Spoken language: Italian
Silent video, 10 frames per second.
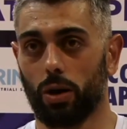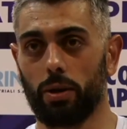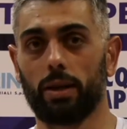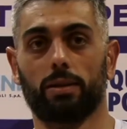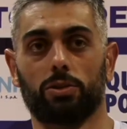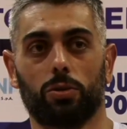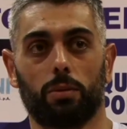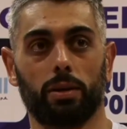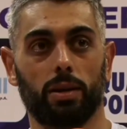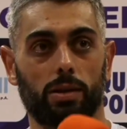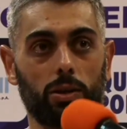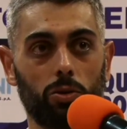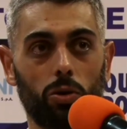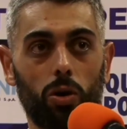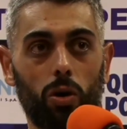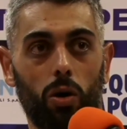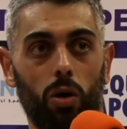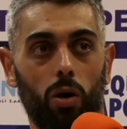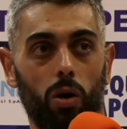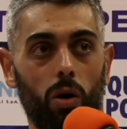Sicuramente, sicuramente è,
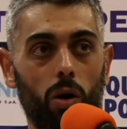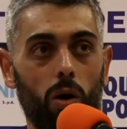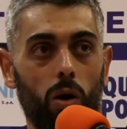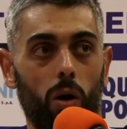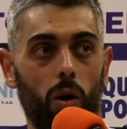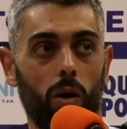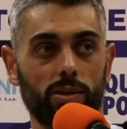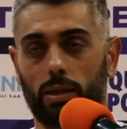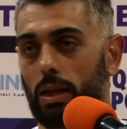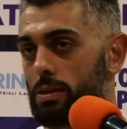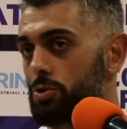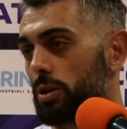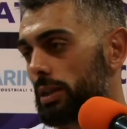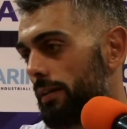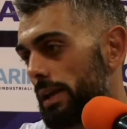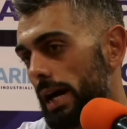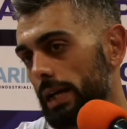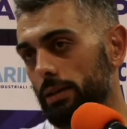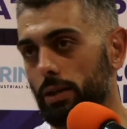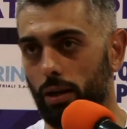stato, è, stata una stagione
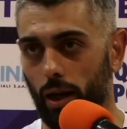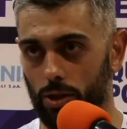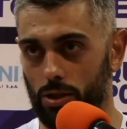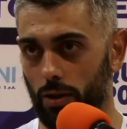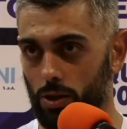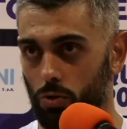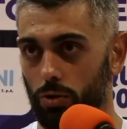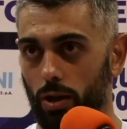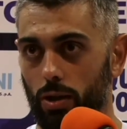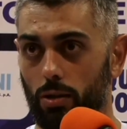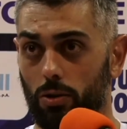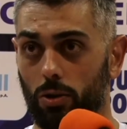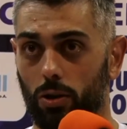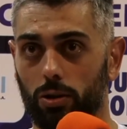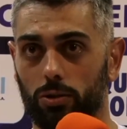travagliata perché non è che ci stiamo a nascondere dietro,